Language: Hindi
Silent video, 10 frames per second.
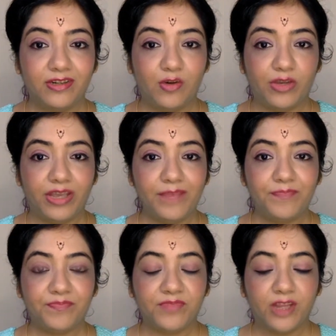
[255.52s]
ओके
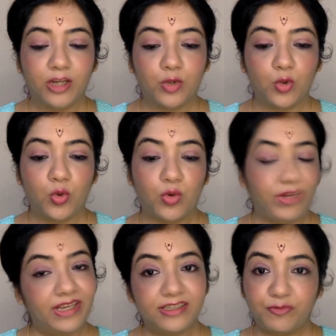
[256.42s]
तो
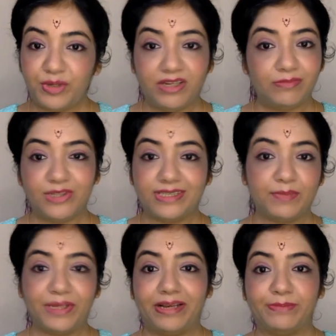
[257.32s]
नेगेटिव ब्रेकअप जैसे
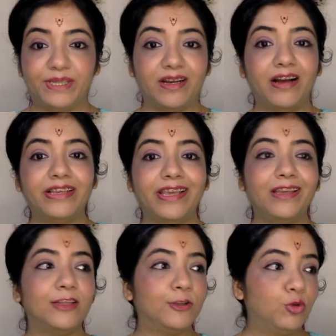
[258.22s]
मैंने आपसे कहा कि
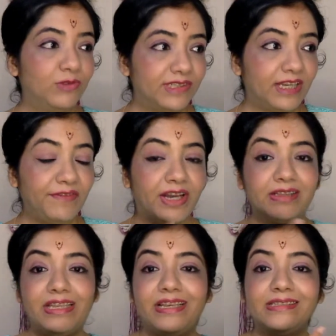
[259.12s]
दूसरे
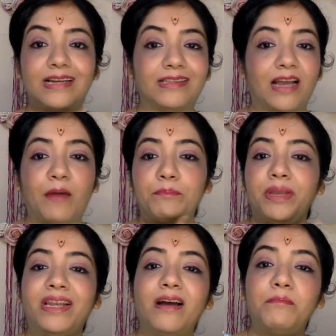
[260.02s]
व्यक्ति के साथ आप
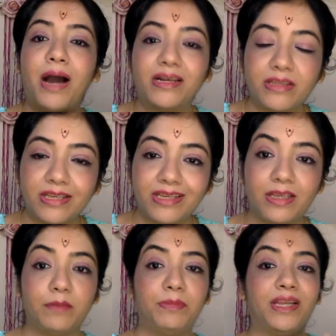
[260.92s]
बिना बात
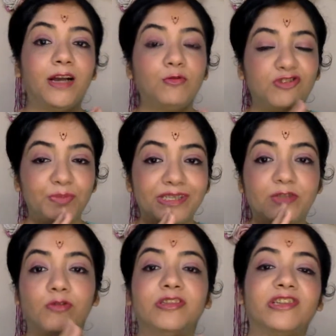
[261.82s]
किए बिना कुछ भी
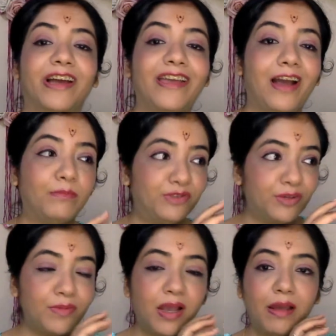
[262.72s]
सुलझाए आप
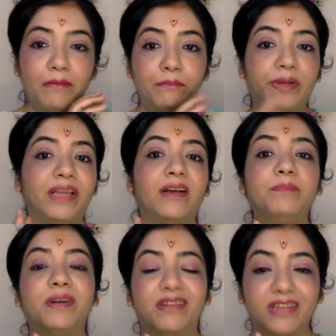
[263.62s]
जब
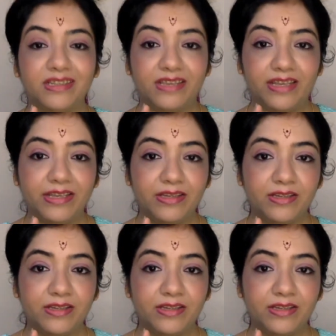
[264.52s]
ब्रेकअप कर देते हैं